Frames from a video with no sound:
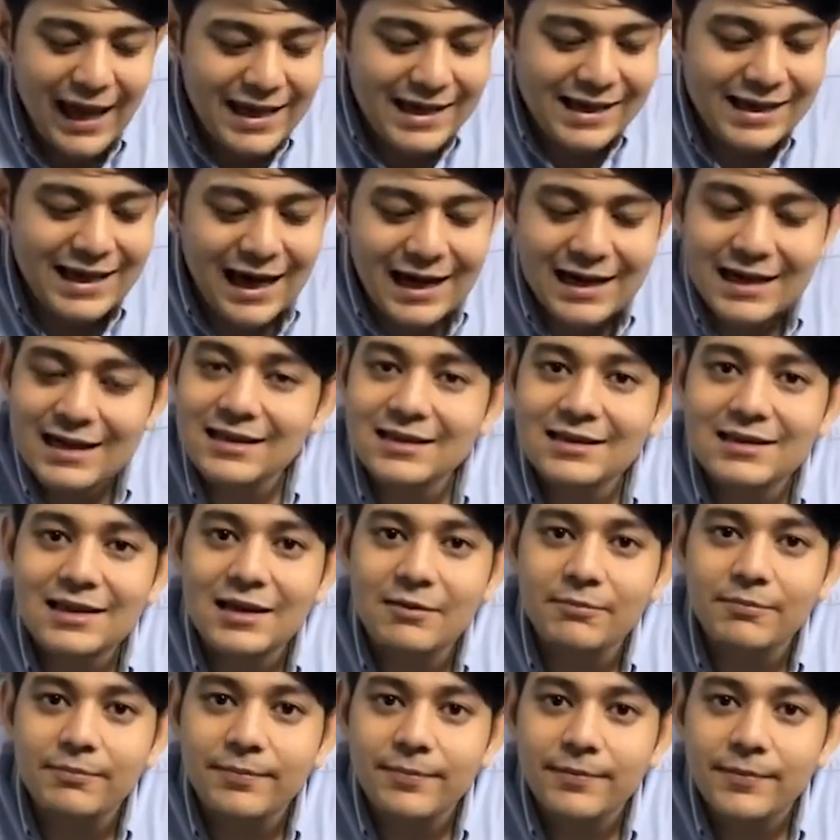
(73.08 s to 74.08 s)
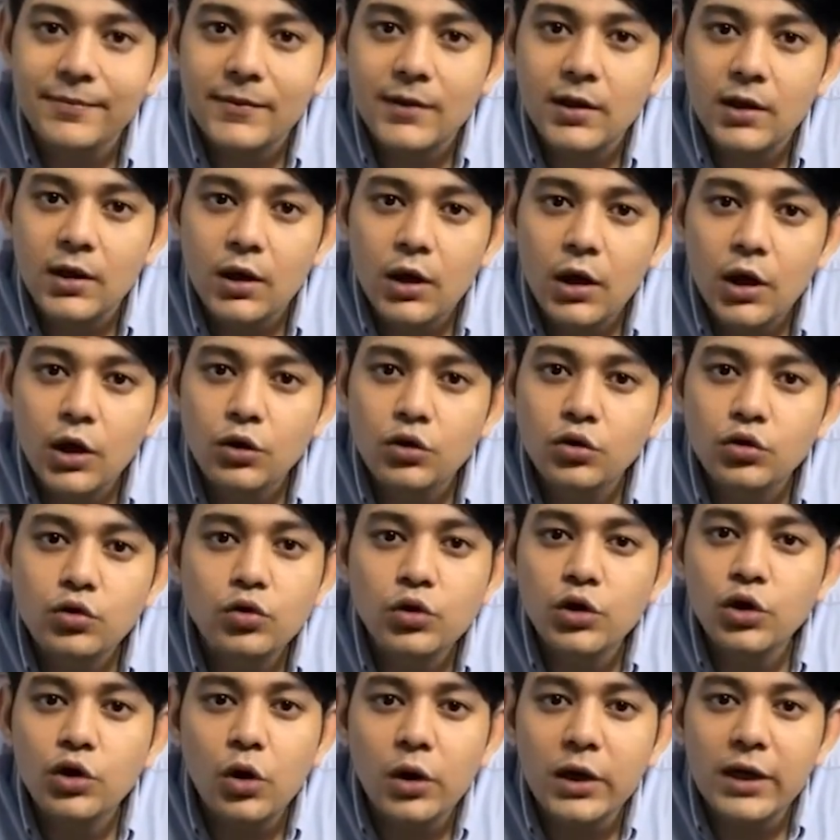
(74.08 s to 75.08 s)
মঙ্গলবার রাতে প্রকাশিত এক ভিডিও
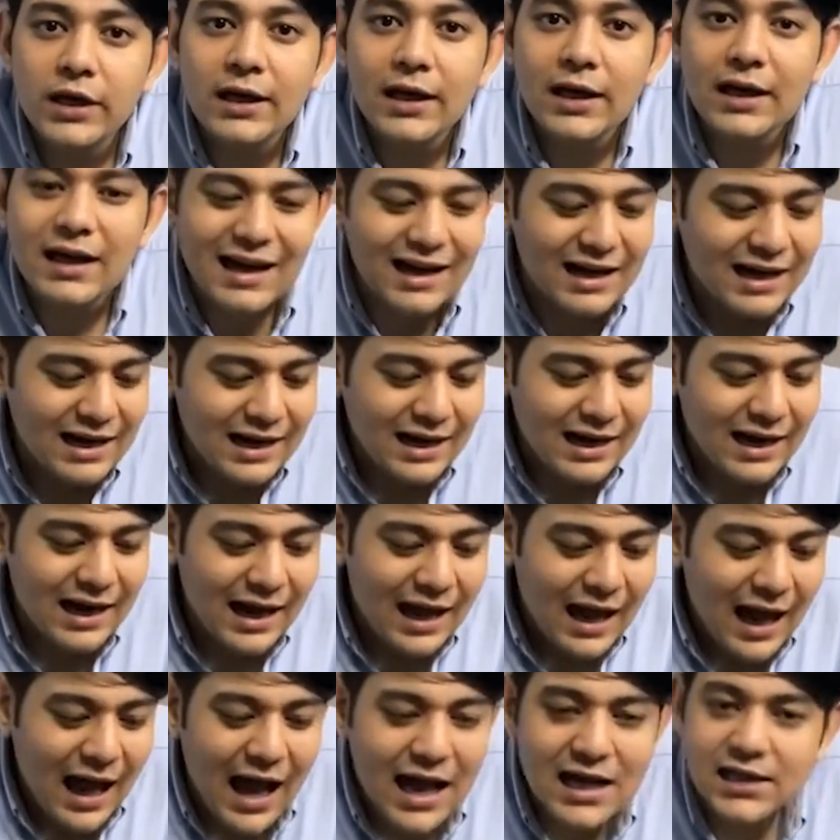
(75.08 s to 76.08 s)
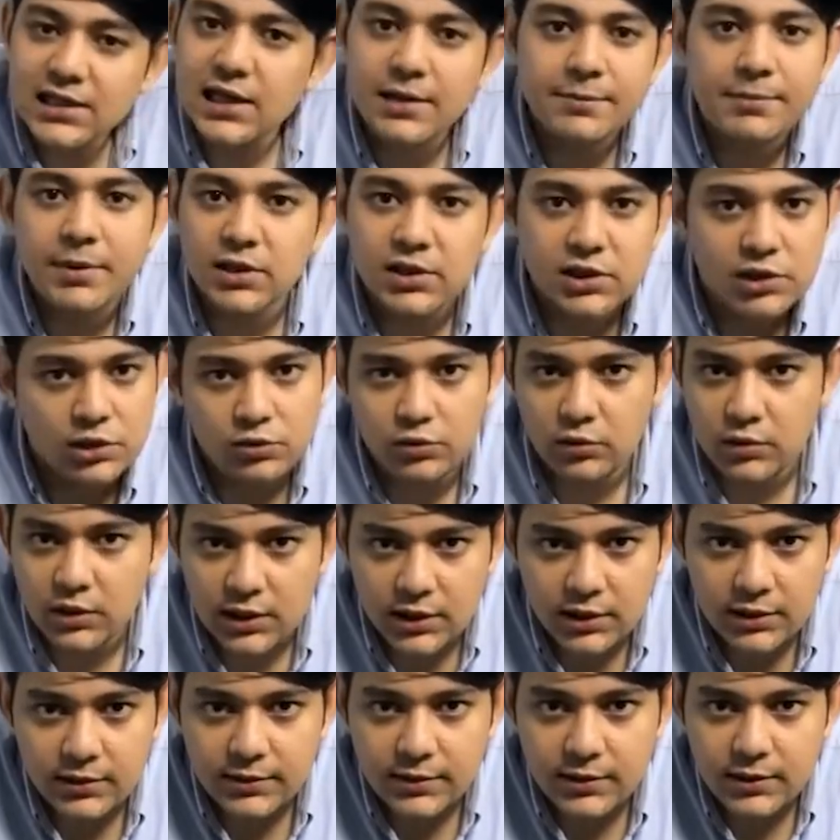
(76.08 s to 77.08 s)
বার্তায় এ সমালোচনা নিয়ে নিজের
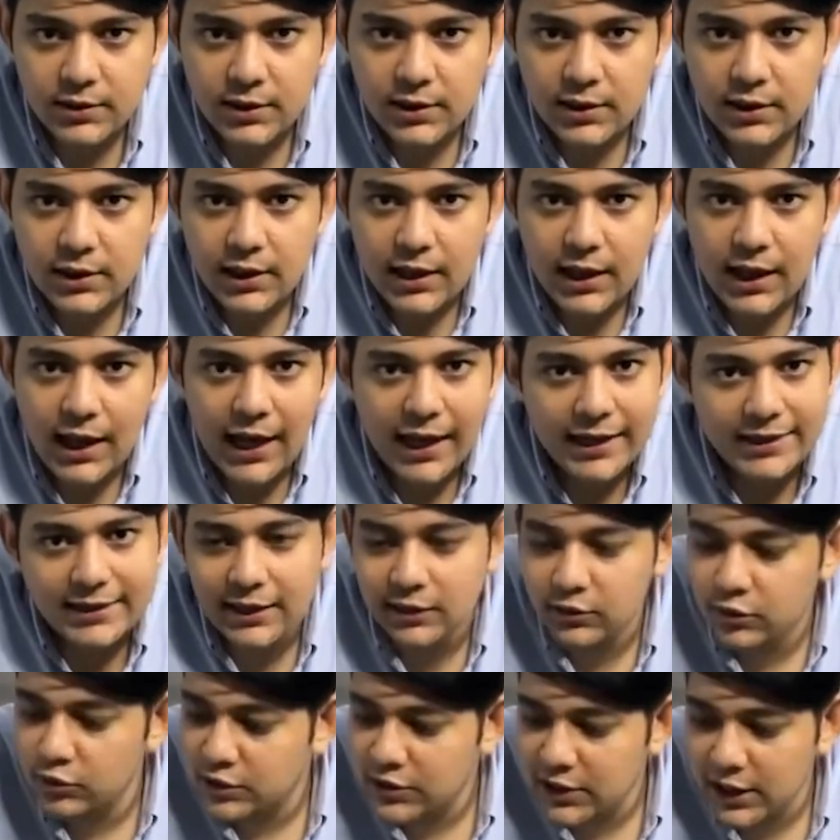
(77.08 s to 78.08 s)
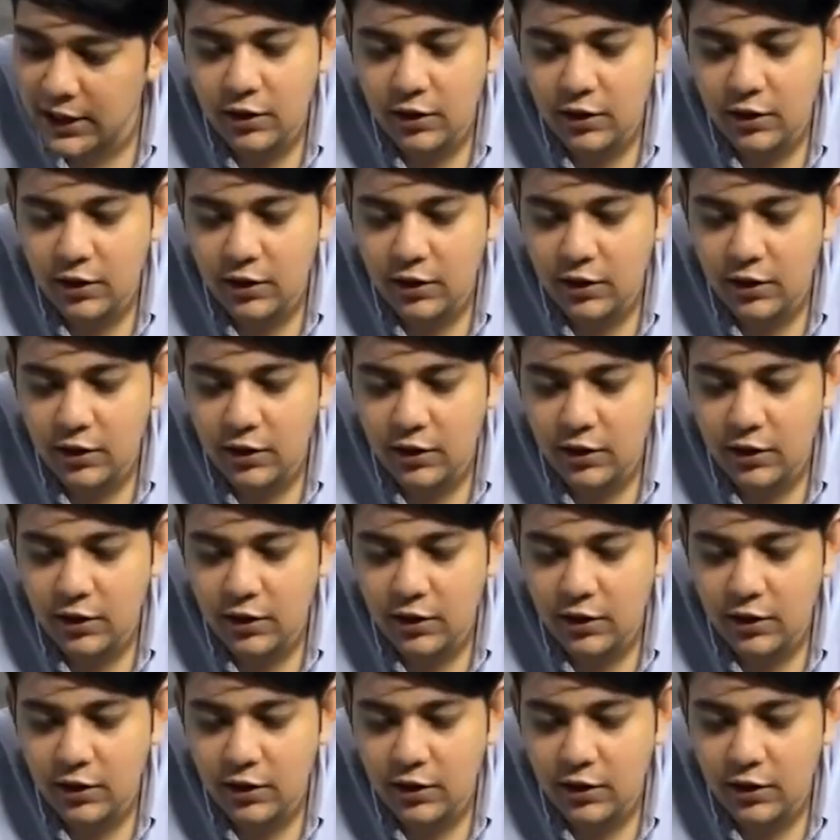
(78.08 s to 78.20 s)
অবস্থান পরিষ্কার করেন রাফসান